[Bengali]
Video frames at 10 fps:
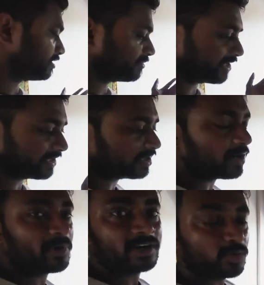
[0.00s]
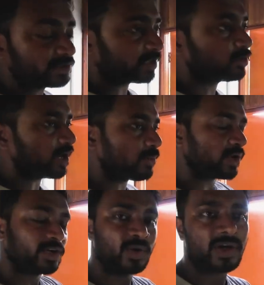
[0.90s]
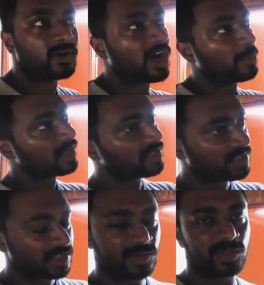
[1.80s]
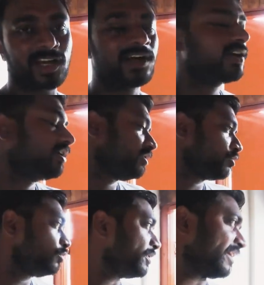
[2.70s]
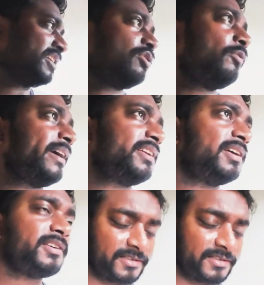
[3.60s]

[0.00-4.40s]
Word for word: মানে আবার গোছানো আবার ঢোকানো আবার গিয়ে খোলা খুব হেক্টিক খুব হেক্টিক